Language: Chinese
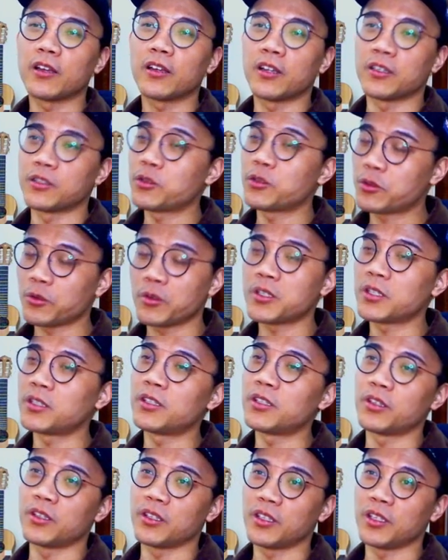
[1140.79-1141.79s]
可是说真
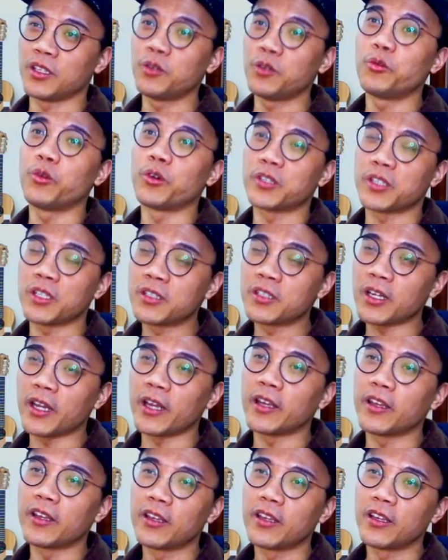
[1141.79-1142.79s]
的，以我现
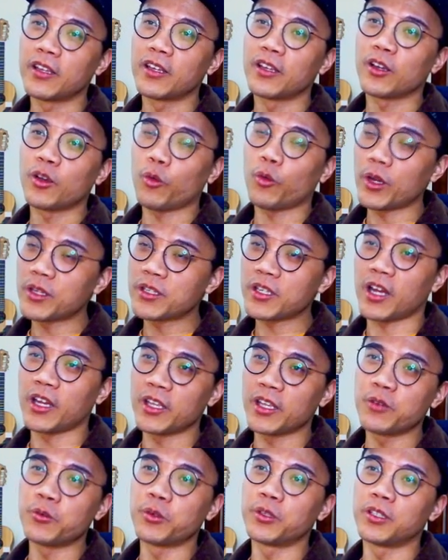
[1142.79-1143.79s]
在观察
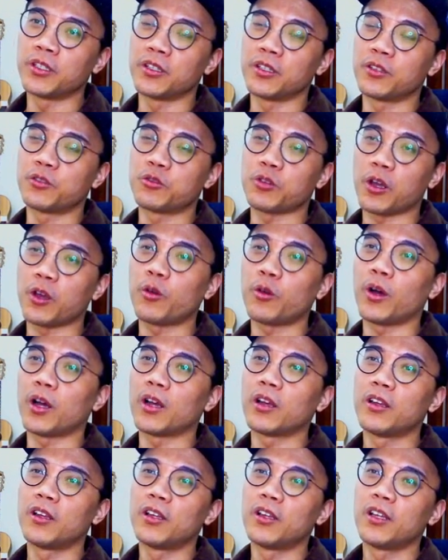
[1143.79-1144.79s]
英文的状况，
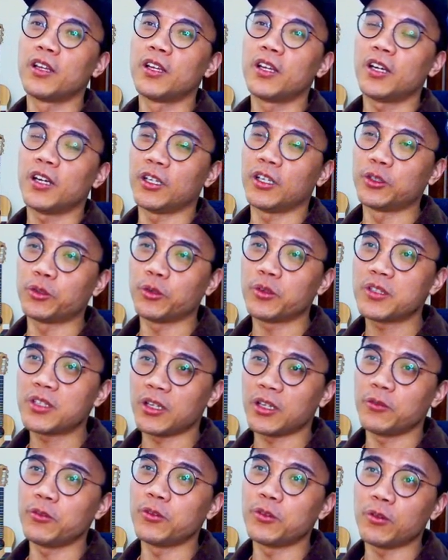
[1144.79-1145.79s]
很多
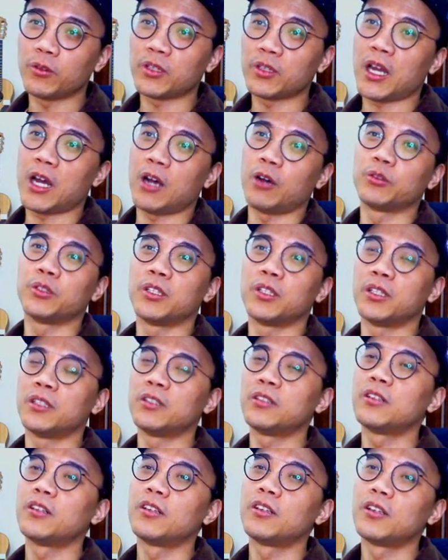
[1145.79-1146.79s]
成语用的好的人，
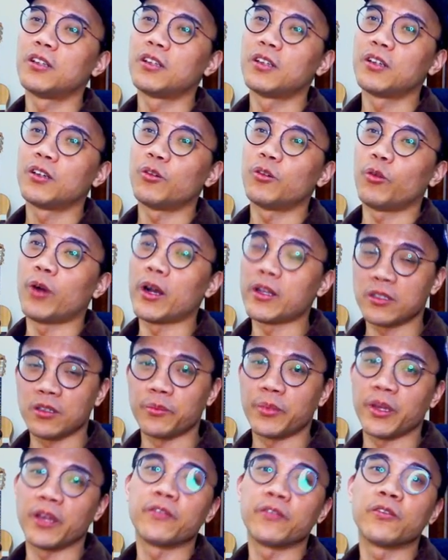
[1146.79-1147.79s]
我还是
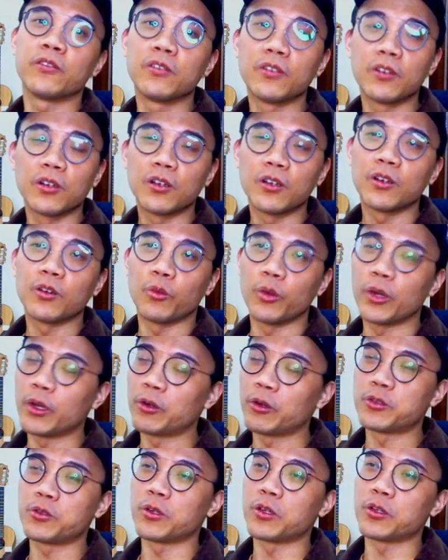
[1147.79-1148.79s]
很佩服。我也
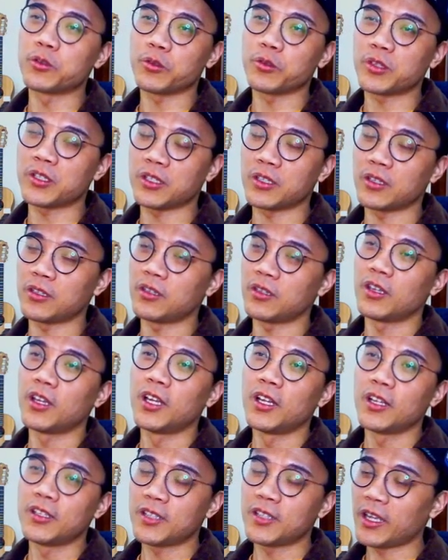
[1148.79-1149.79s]
会觉得说，
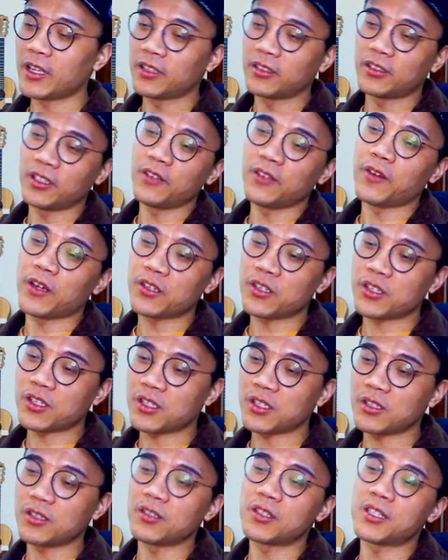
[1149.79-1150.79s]
在一个地方
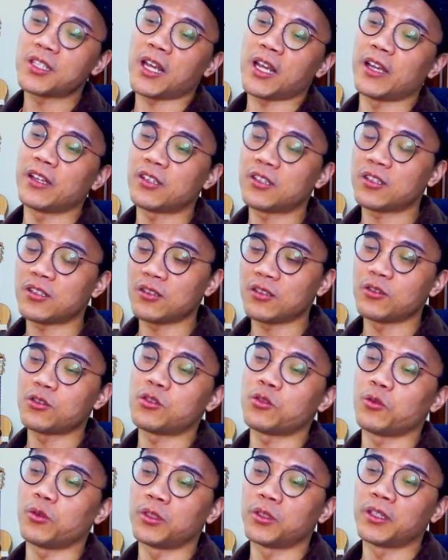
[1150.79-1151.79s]
适才适
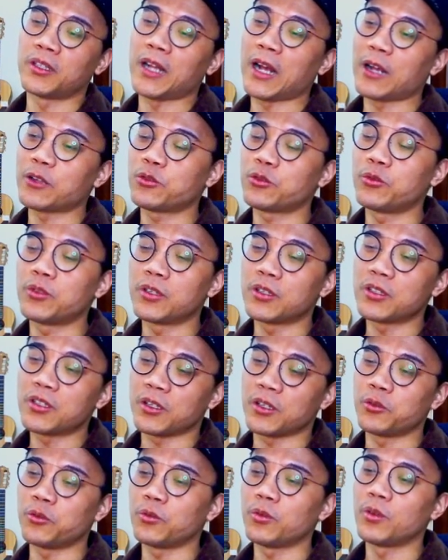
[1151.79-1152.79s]
所的拿出一个
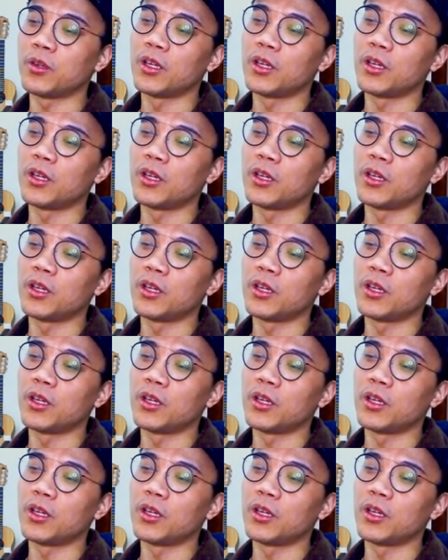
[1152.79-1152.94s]
成语。